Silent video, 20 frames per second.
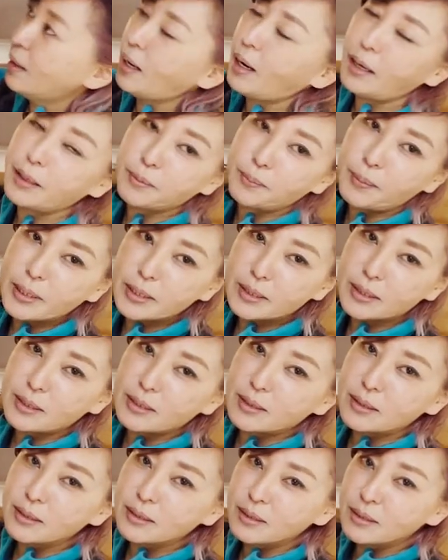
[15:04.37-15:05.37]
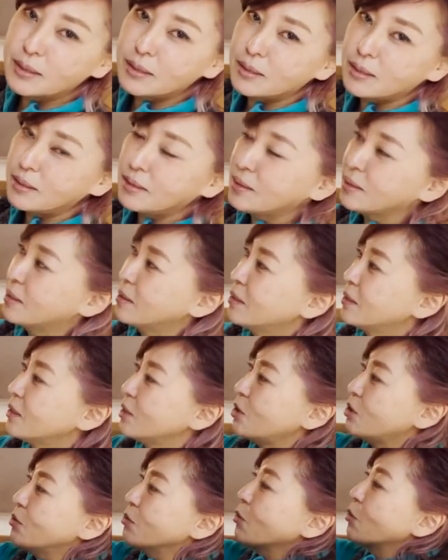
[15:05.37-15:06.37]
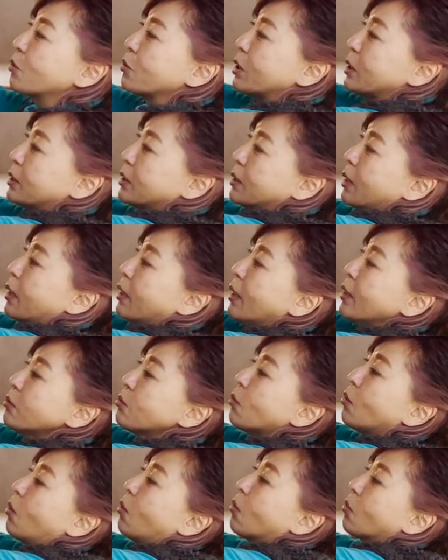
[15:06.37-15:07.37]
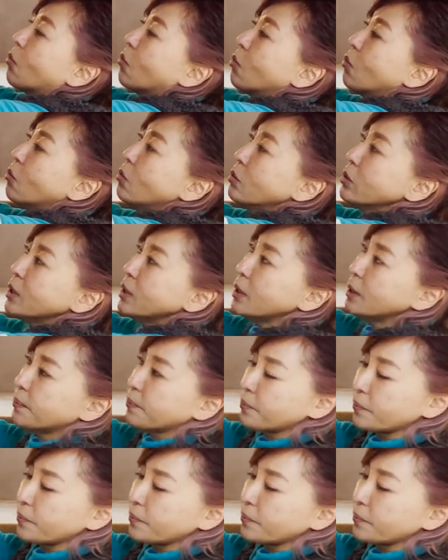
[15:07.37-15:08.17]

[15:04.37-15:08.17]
あります。収納後ですね。あとここに